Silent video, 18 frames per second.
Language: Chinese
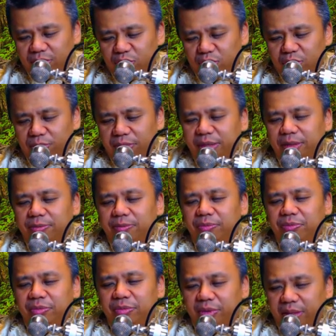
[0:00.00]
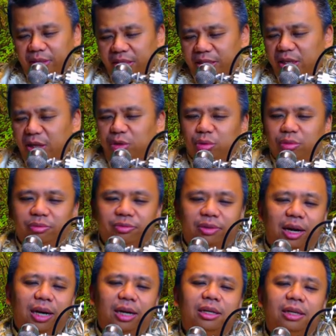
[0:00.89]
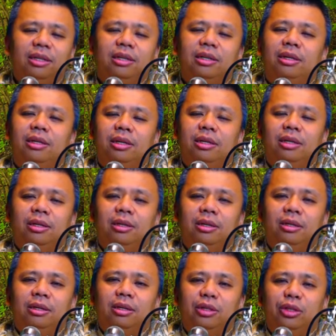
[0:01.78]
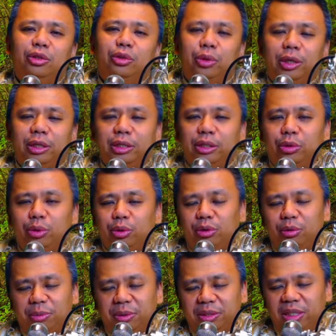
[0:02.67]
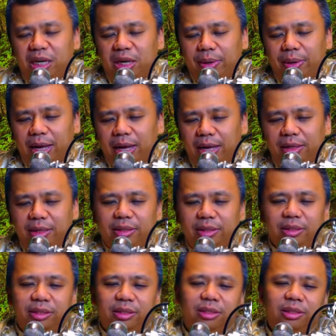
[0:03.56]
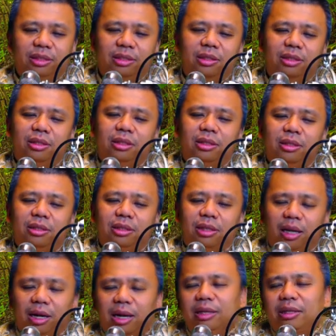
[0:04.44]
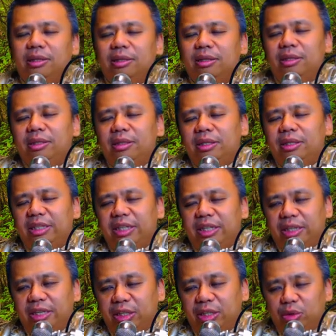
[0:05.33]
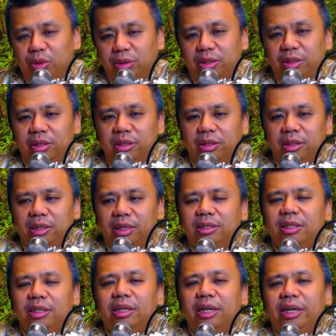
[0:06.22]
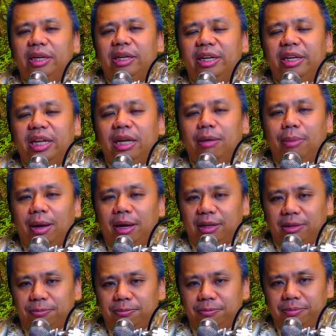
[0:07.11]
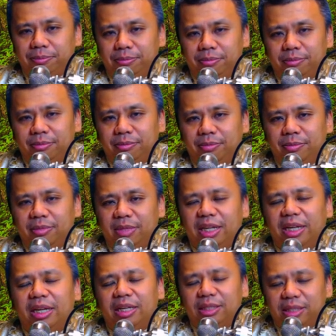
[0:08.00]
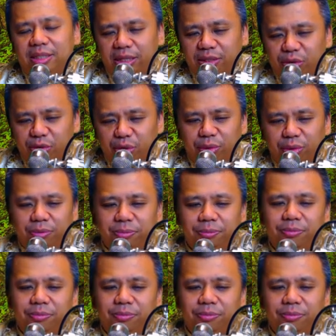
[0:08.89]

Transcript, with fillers: 我们提早出发，所以是说，我们称它为安乐死，当然也可以说是人生的一个涅槃，一个善终。